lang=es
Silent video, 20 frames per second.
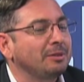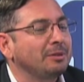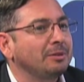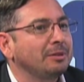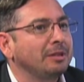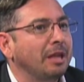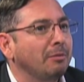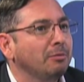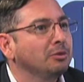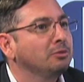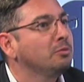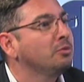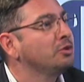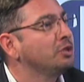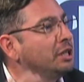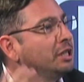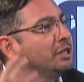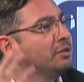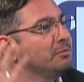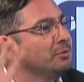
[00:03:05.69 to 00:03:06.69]
damos
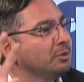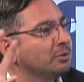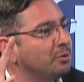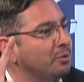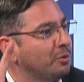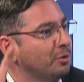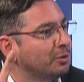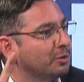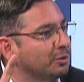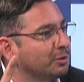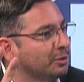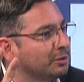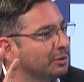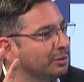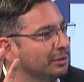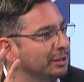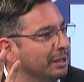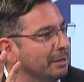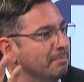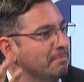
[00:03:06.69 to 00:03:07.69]
muchísimos cursos
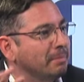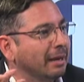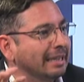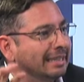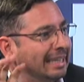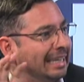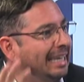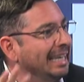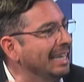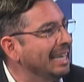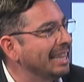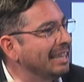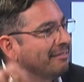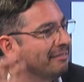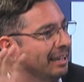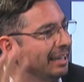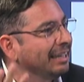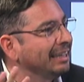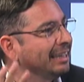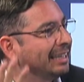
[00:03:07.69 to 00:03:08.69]
de empatía, de
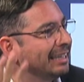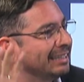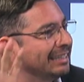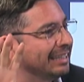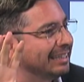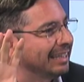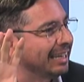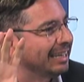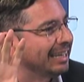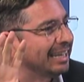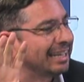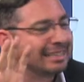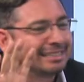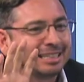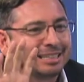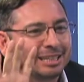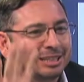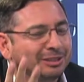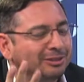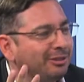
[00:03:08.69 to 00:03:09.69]
ventas, de técnicas de
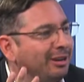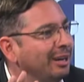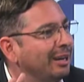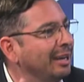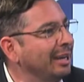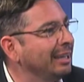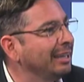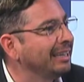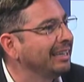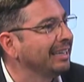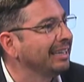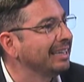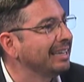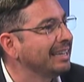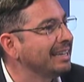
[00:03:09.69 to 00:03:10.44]
atención al cliente,